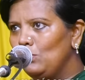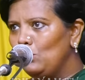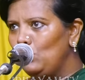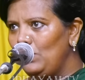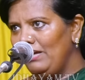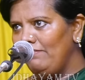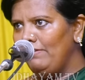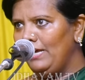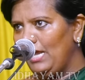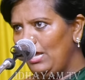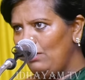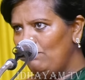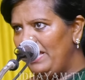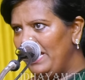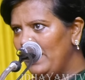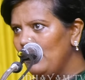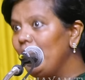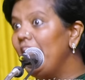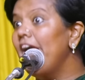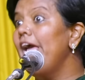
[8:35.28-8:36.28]
உள்ளே வரார்
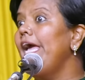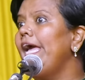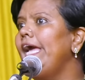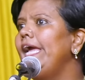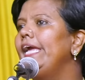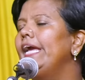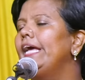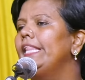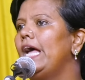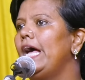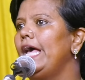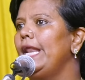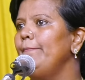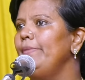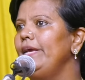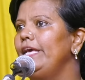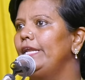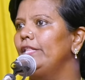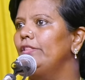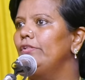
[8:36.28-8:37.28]
வேகமா ஏய் அதை
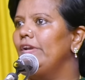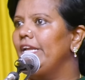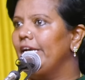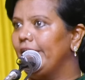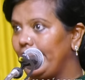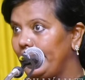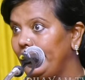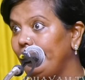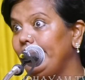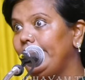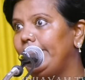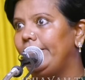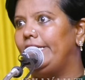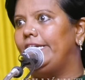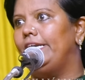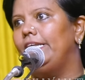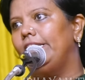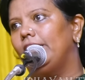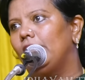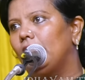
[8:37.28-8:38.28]
ஆரம்பிக்கிறதுக்குள்ள கதவை
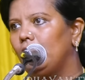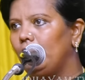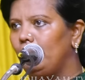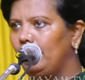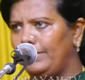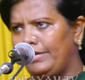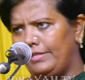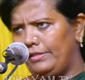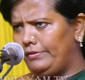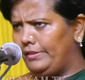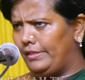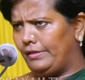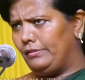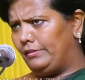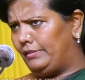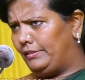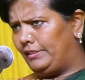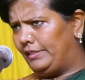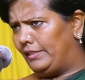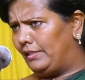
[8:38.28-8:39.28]
திரடினா அவன் கதவை
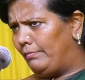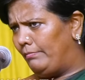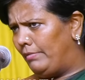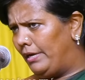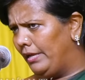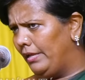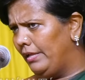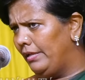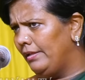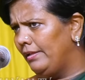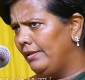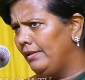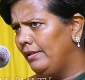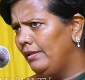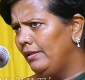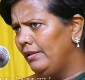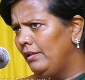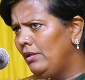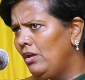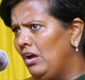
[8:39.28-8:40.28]
திறந்துருச்சு அந்த அம்மா
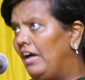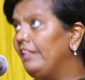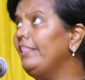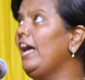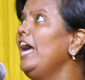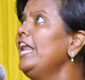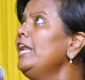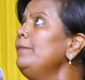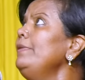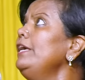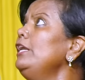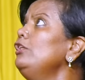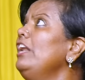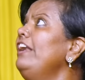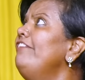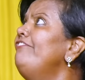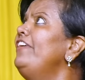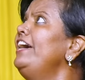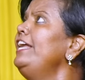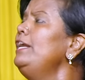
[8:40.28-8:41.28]
அதை
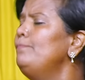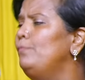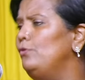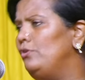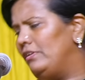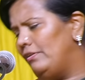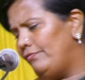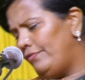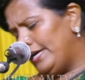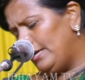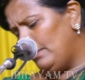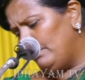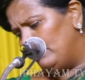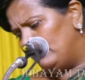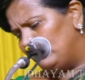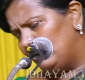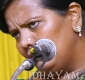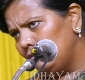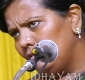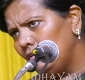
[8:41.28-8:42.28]
ஆரம்பிக்கிறதுக்குள்ள ஃபேனை போடுங்க ஃபேனை
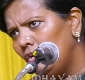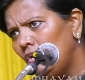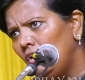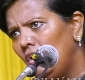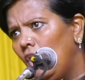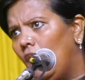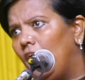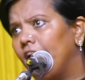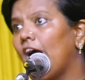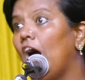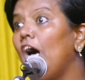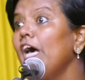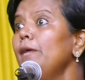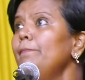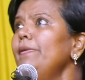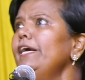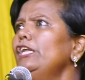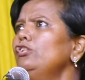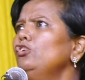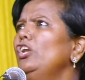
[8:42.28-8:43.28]
போட்டு அதை
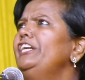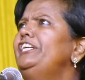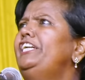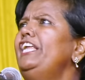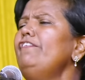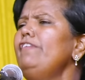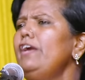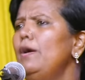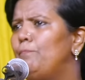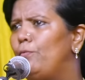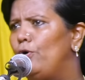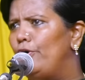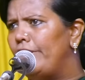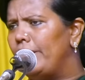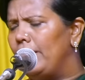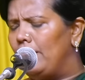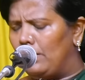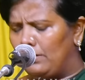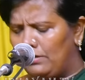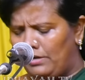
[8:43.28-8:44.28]
ஆரம்பிக்கிறதுக்குள்ள டிவியை
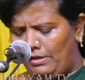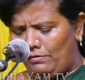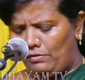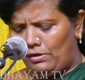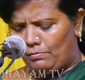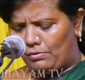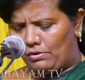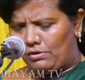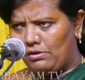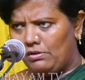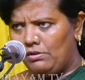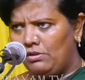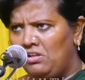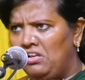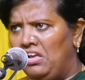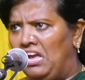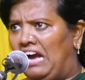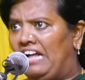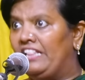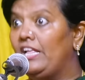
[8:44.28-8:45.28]
போடுறீங்க டிவியை போட்டு
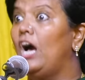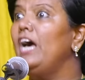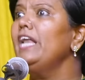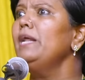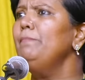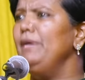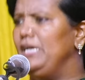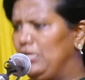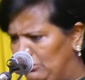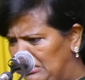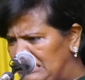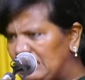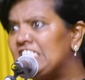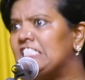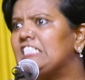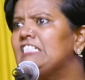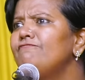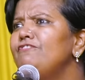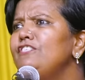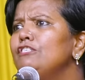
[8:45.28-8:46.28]
அதை ஆரம்பிக்கிறதுக்குள்ள
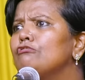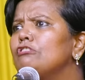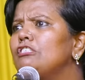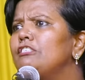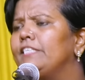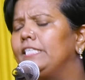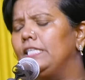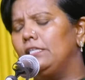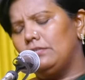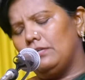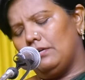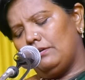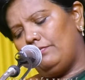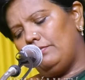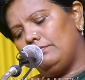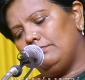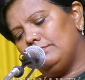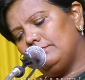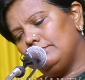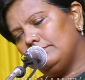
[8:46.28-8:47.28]
காஃபியை கொண்டு வாடி காஃபி
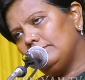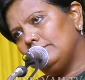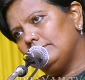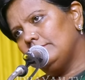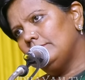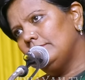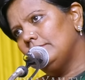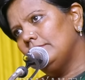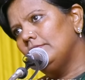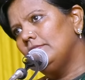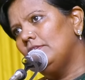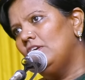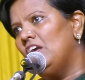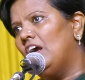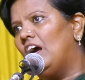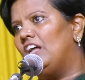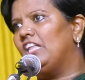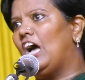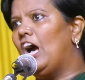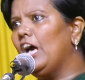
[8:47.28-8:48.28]

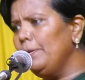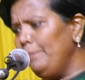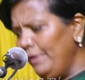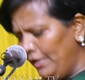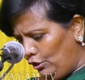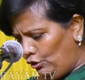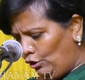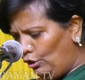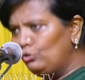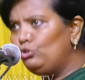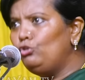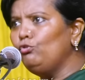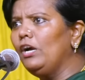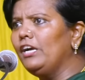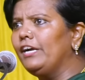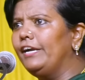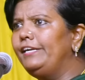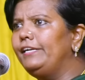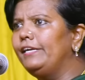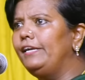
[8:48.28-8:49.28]
அதை ஆரம்பிக்கிறதுக்குள்ள ஷூவை
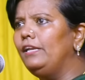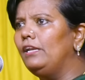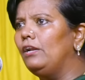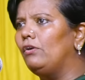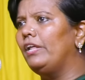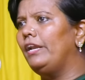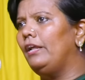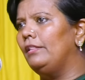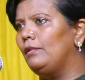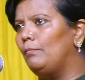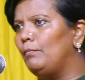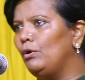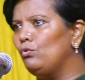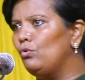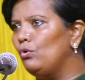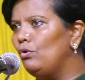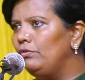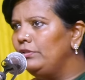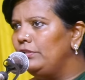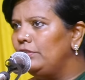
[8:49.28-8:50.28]
கட்டிடின உடனே அந்த அம்மா
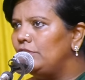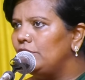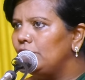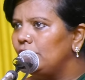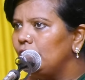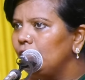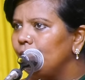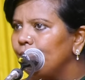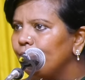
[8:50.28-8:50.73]
கோவம் வந்துருச்சு